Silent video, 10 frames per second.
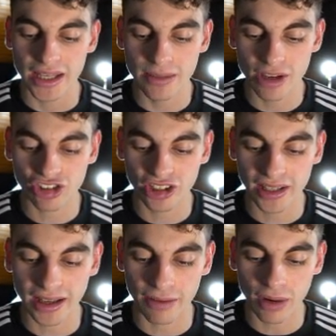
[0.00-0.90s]

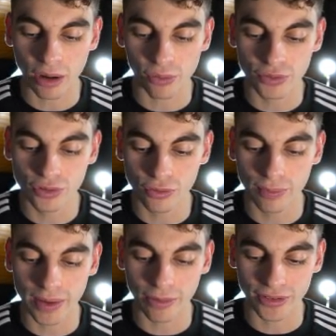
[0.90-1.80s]
Imaginez avoir un revenu
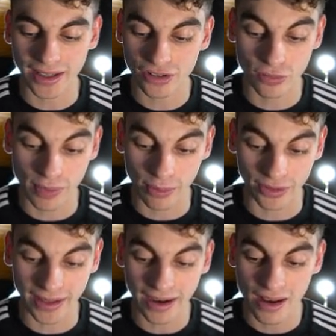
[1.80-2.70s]
complémentaire,
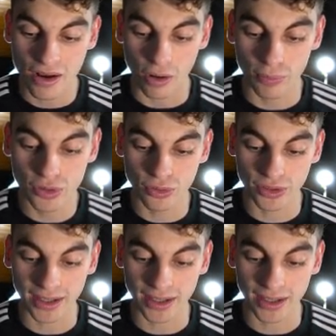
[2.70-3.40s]
supplémentaire, en plus de votre